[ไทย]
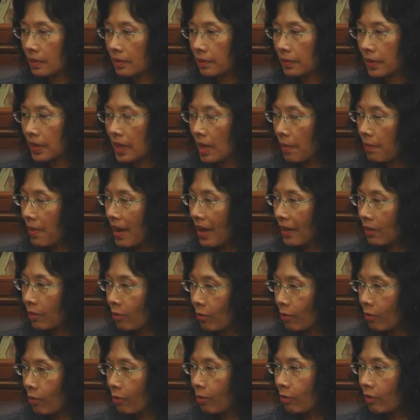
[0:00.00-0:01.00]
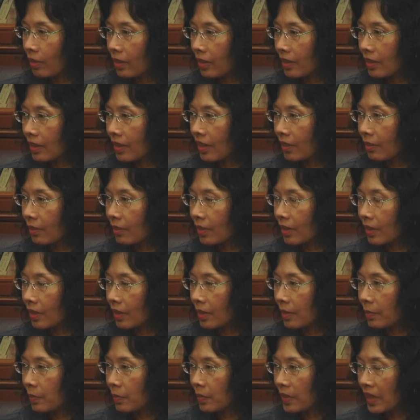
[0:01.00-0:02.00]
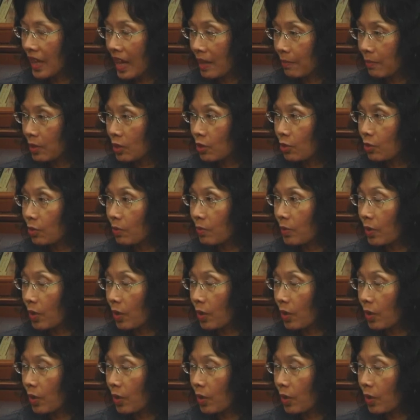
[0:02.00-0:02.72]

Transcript: พยาบาลโรคเขาก็มีการประชุมข